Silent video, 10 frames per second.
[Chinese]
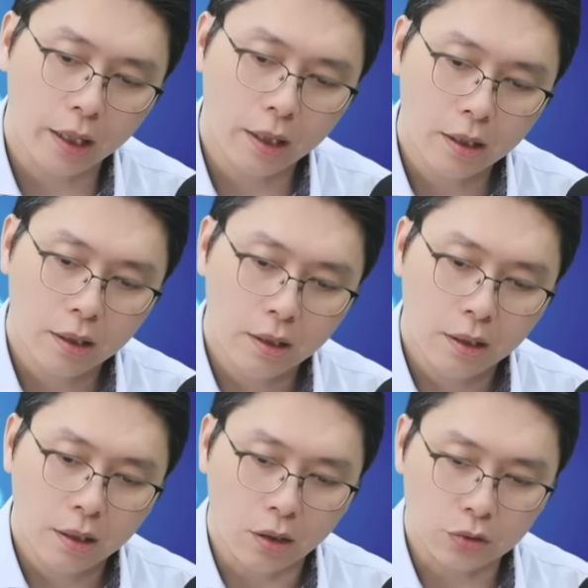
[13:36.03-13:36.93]
嗯哼，
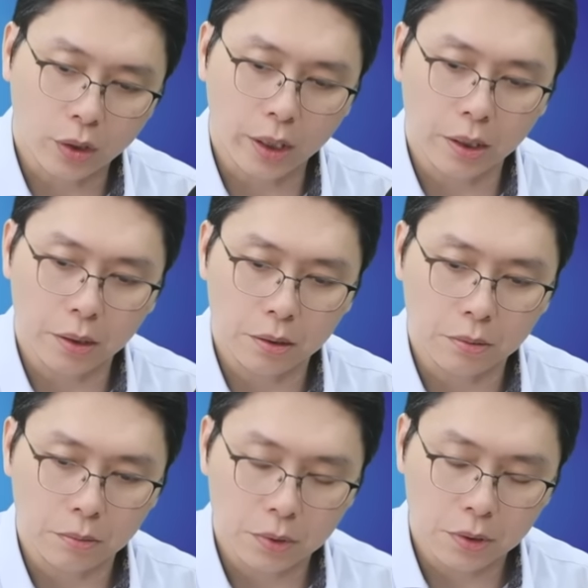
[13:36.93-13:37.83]
哦，所以
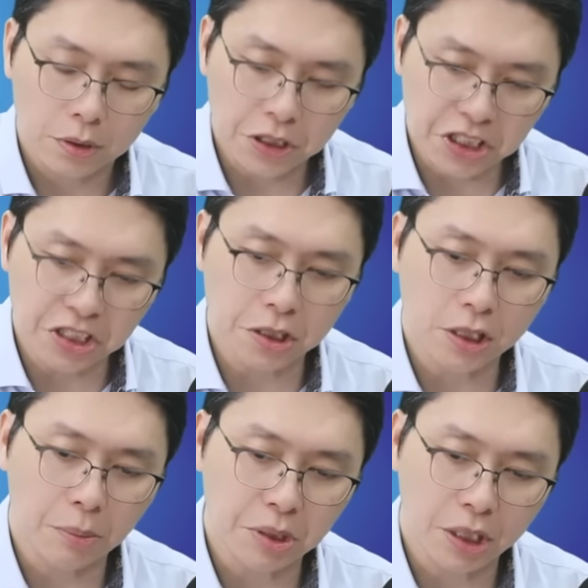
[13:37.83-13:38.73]
第四季
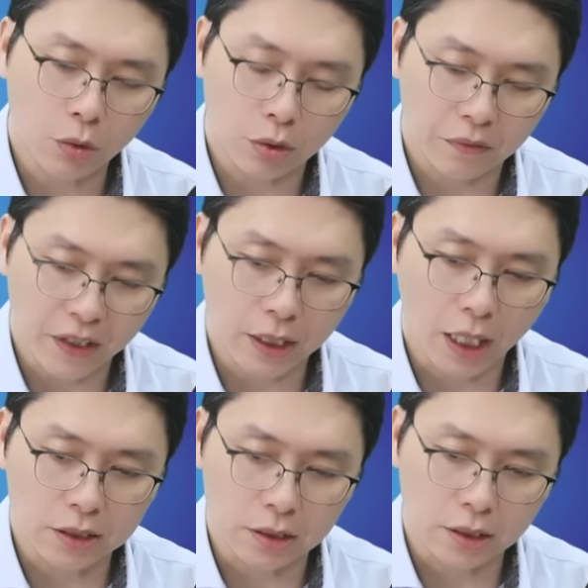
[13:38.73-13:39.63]
跟明年会有非常大
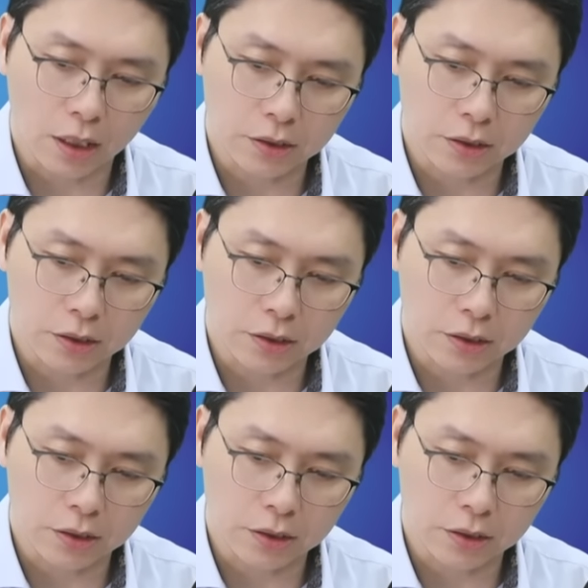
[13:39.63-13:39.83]
的成长。